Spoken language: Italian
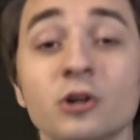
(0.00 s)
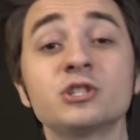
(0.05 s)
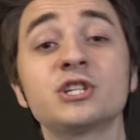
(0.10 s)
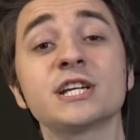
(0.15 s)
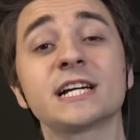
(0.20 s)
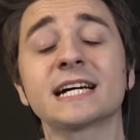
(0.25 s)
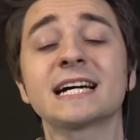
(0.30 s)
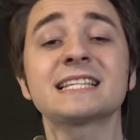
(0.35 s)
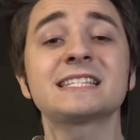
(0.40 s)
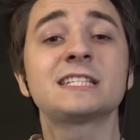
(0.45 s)
Oggi,
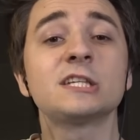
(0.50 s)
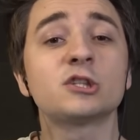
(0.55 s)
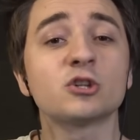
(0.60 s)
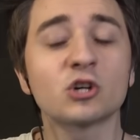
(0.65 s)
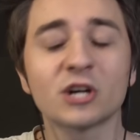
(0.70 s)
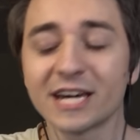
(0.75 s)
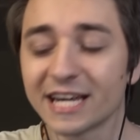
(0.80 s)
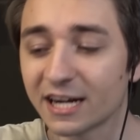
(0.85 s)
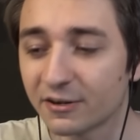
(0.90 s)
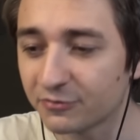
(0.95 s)
ragazzi,
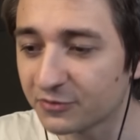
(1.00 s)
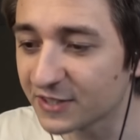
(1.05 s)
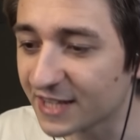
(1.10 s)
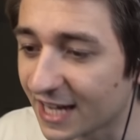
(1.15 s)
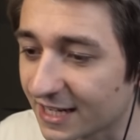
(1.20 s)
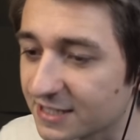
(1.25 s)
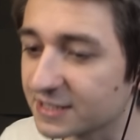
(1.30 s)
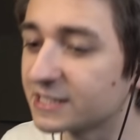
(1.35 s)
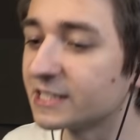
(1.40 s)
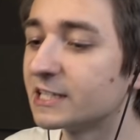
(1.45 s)
toccherà
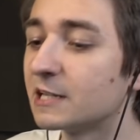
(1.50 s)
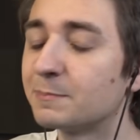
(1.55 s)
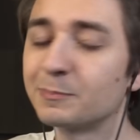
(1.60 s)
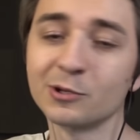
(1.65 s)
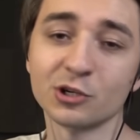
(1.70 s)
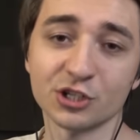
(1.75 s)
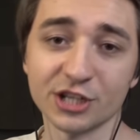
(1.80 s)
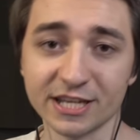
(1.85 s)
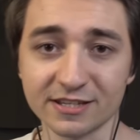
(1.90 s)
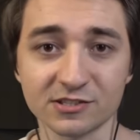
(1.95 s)
fidarsi del
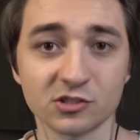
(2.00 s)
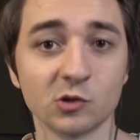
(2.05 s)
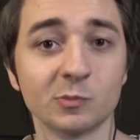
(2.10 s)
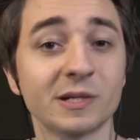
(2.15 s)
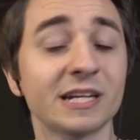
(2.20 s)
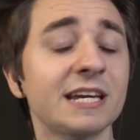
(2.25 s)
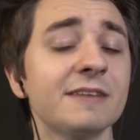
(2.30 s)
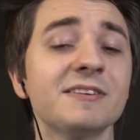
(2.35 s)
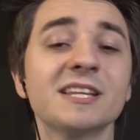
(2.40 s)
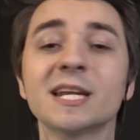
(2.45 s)
processo,
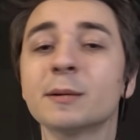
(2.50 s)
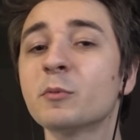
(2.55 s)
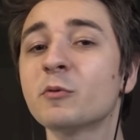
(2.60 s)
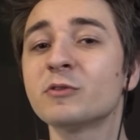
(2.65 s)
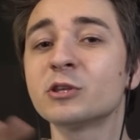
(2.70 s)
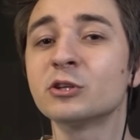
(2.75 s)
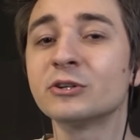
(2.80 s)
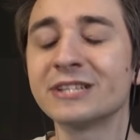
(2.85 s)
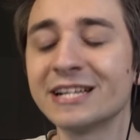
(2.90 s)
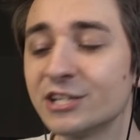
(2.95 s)
perché vedremo
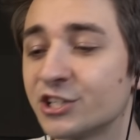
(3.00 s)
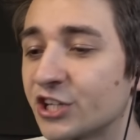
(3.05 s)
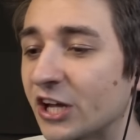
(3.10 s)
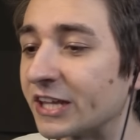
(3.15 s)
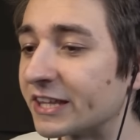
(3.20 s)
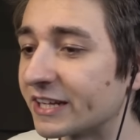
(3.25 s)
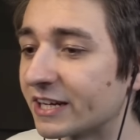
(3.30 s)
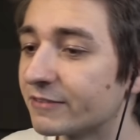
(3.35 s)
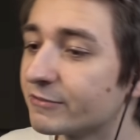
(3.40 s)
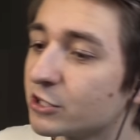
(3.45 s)
video del
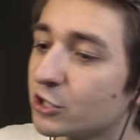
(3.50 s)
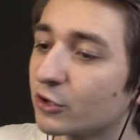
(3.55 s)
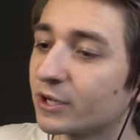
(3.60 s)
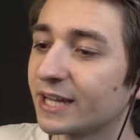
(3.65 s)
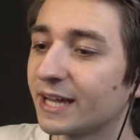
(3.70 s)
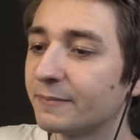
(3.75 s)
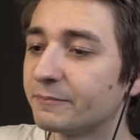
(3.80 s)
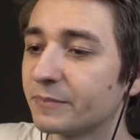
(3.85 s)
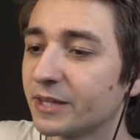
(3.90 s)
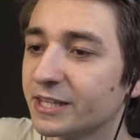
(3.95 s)
genere. Video
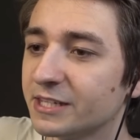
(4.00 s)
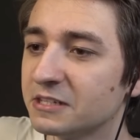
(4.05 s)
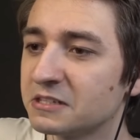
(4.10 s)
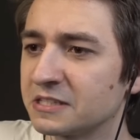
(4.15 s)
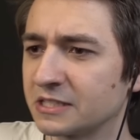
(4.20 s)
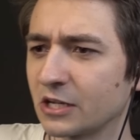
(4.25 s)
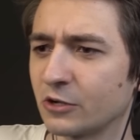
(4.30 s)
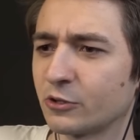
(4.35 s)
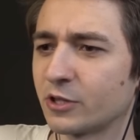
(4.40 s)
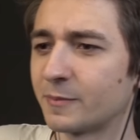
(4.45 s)
che
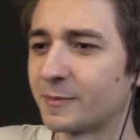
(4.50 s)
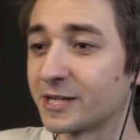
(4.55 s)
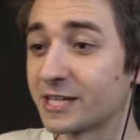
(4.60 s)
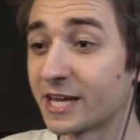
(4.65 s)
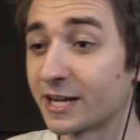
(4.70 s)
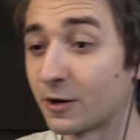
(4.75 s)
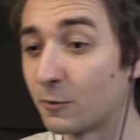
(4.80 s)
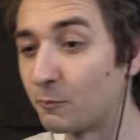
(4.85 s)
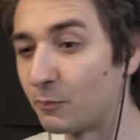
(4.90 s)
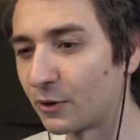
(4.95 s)
inizia in una
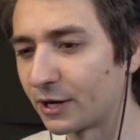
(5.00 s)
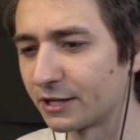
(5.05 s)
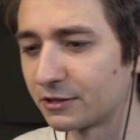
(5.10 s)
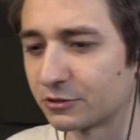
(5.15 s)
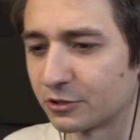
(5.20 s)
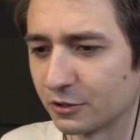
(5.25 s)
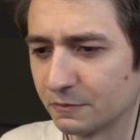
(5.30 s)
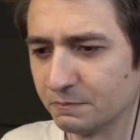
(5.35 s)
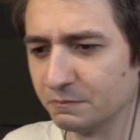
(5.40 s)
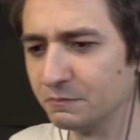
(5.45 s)
maniera un
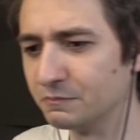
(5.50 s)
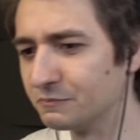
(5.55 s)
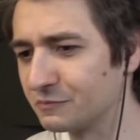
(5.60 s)
pochetto